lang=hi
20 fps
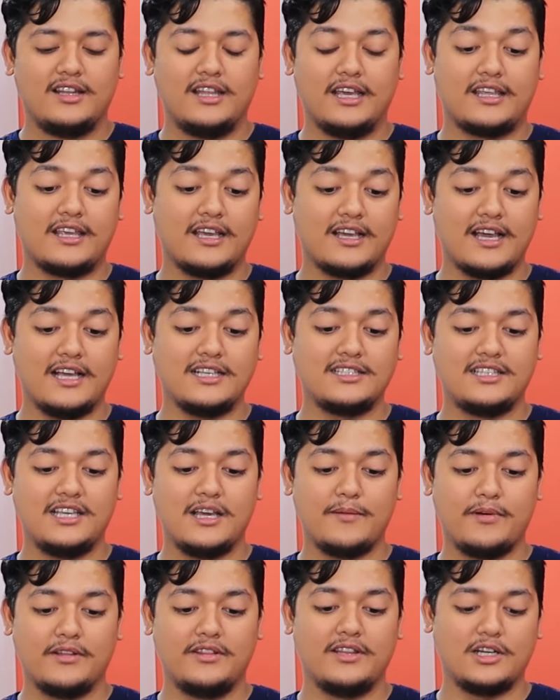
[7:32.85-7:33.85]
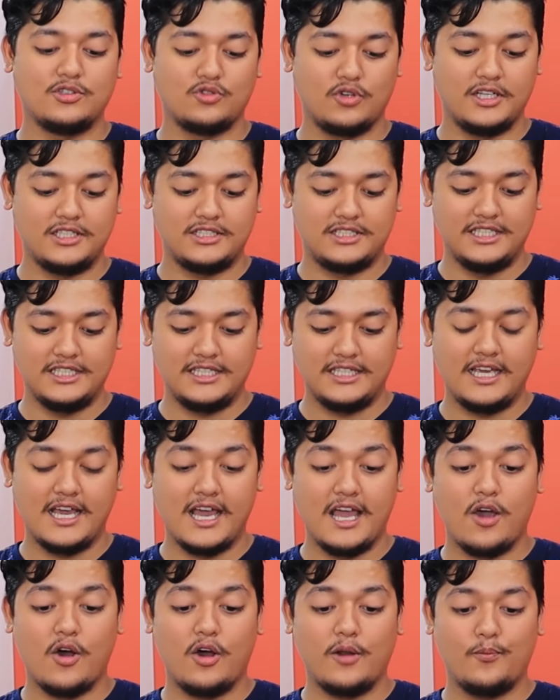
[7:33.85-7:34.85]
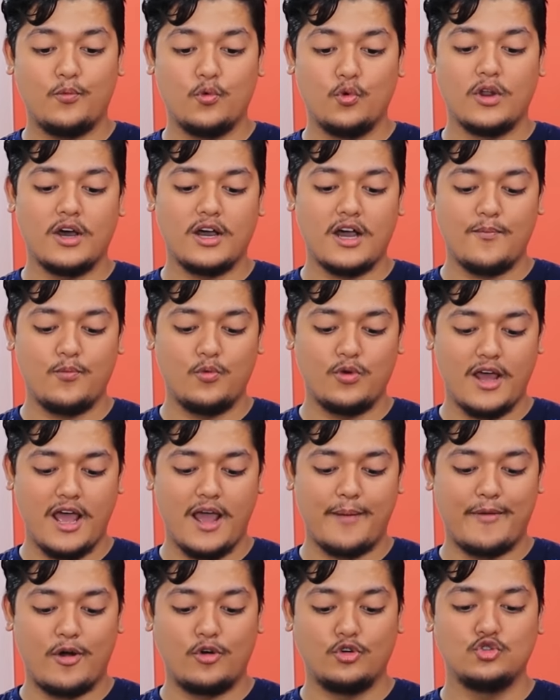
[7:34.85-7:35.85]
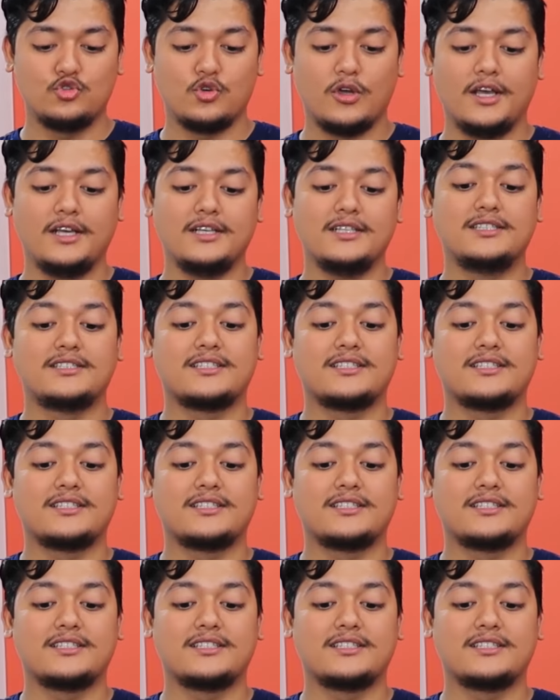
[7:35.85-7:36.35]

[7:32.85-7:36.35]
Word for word: देखिए गाइज ये बंदा जो है जीत गया है और पूरा का पूरा अमाउंट जो है